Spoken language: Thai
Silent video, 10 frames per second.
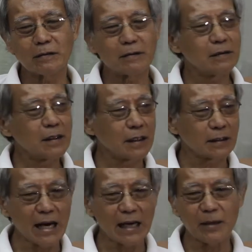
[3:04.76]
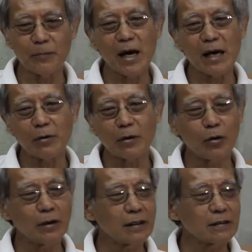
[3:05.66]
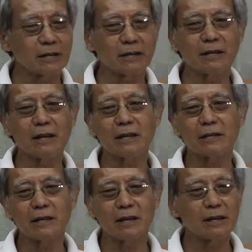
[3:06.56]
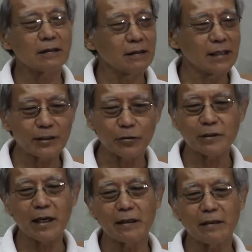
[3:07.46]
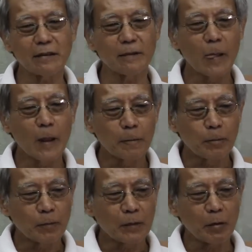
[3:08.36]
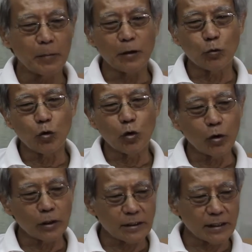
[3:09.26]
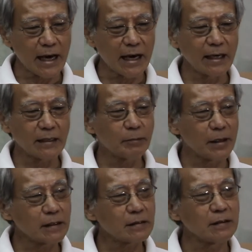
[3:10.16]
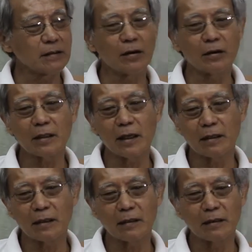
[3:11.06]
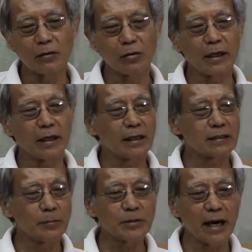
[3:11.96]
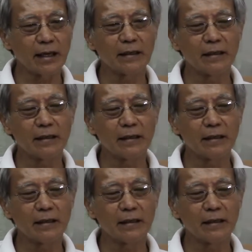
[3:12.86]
เรื่องต่างๆจำได้ว่าค้นหนังสือแล้วก็เจอหนังสือน่าสนใจเยอะประเภทอุโคตสารเป็นหนังสือของทางโรงเรียนสัมชัญ